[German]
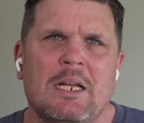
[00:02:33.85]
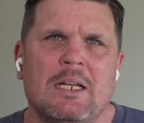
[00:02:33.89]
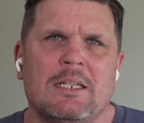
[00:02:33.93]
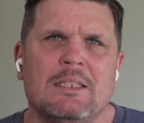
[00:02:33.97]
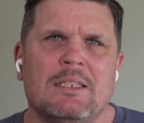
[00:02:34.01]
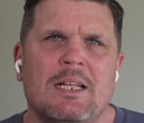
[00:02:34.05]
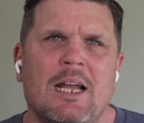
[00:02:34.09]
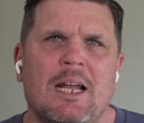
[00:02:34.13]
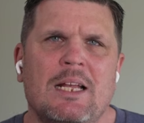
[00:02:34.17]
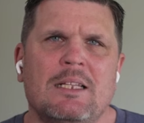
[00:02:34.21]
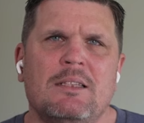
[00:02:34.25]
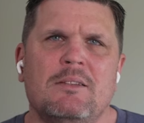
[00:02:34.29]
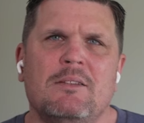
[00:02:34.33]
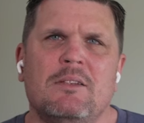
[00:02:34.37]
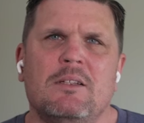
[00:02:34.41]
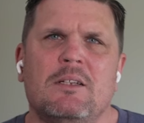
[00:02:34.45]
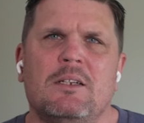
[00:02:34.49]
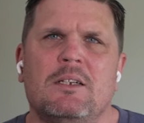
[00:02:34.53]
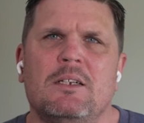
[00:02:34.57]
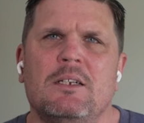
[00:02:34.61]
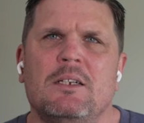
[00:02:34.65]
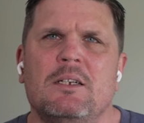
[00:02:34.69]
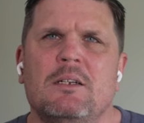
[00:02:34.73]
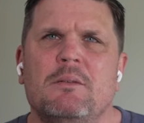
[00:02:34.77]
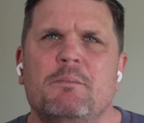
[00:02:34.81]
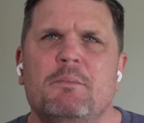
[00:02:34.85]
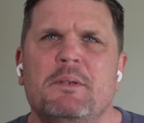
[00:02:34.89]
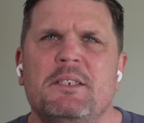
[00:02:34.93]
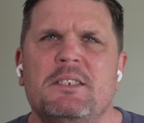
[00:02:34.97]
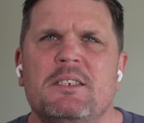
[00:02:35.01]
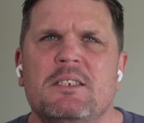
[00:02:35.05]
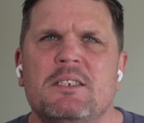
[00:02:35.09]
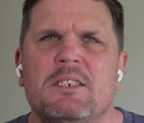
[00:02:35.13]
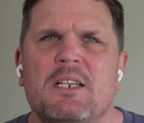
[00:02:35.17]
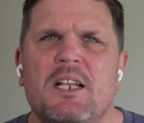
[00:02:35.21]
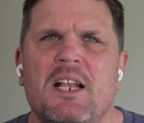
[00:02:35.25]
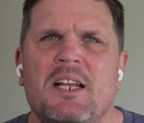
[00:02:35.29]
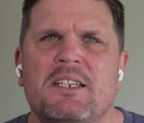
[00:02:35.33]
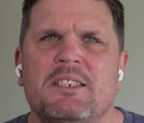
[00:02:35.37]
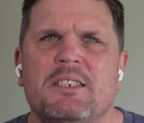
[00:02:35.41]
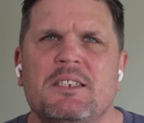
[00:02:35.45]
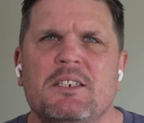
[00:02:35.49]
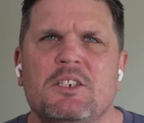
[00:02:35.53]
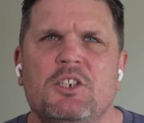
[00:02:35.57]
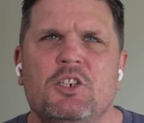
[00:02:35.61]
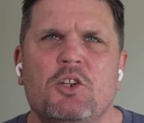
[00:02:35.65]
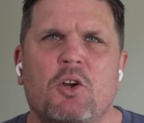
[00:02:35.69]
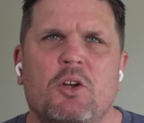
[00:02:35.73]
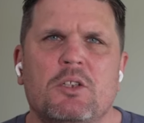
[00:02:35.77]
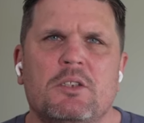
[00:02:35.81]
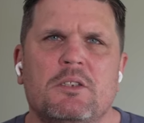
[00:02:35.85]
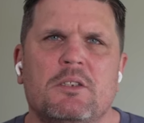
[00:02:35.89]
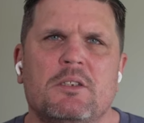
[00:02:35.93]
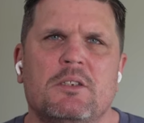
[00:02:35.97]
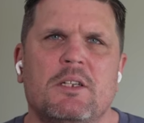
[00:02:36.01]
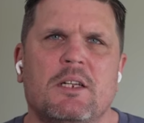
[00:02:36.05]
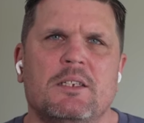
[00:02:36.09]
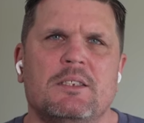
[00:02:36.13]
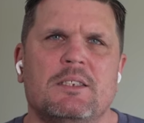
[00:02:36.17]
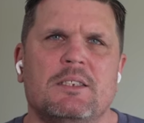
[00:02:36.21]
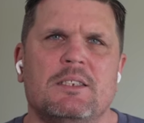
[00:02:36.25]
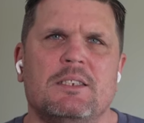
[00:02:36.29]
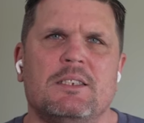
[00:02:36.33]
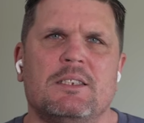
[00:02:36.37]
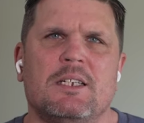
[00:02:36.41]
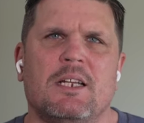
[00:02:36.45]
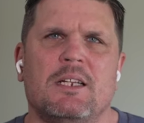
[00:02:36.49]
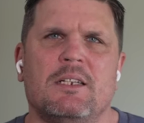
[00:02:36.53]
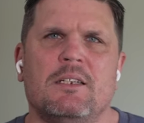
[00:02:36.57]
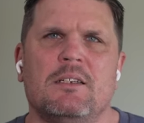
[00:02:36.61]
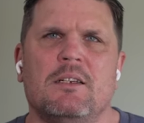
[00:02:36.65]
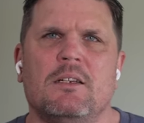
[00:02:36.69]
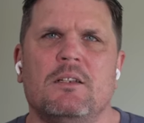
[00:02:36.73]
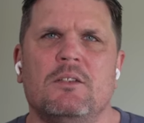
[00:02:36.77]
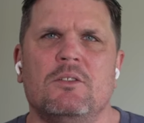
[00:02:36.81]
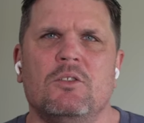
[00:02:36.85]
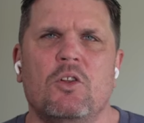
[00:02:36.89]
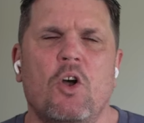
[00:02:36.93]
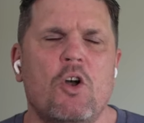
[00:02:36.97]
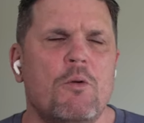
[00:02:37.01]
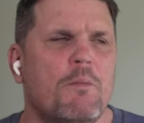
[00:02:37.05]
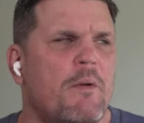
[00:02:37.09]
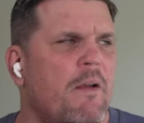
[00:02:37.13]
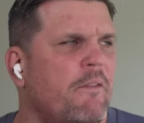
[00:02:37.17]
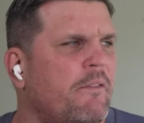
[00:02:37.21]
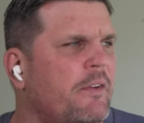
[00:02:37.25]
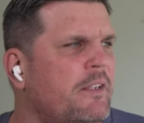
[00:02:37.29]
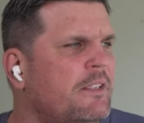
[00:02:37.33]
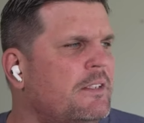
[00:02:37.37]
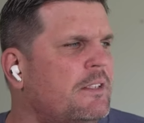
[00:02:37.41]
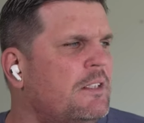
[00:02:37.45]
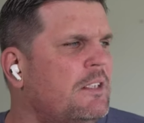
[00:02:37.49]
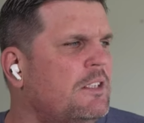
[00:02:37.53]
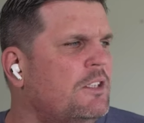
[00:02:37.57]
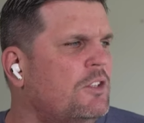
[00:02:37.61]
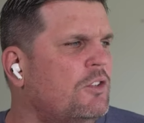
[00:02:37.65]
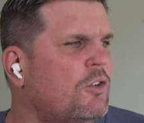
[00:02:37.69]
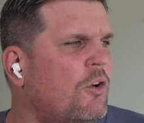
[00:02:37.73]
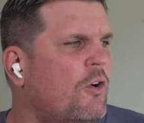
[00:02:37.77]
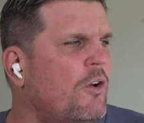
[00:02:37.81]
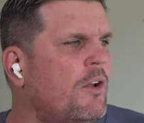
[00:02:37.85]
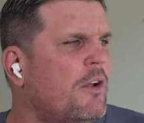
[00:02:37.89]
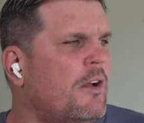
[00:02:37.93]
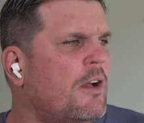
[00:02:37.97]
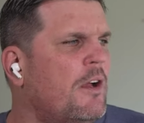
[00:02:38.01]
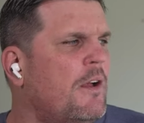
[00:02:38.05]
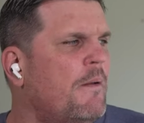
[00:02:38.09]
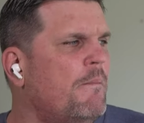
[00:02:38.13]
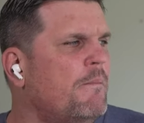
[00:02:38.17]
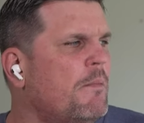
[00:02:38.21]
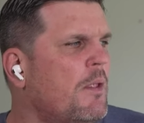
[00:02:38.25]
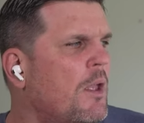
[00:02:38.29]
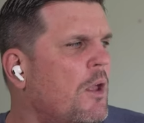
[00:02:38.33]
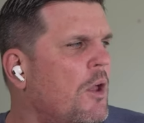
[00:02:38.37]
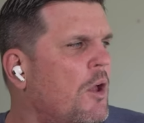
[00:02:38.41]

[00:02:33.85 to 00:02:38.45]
Dann äh, Businessklasse J, das ist dann nochmal wesentlich teurer.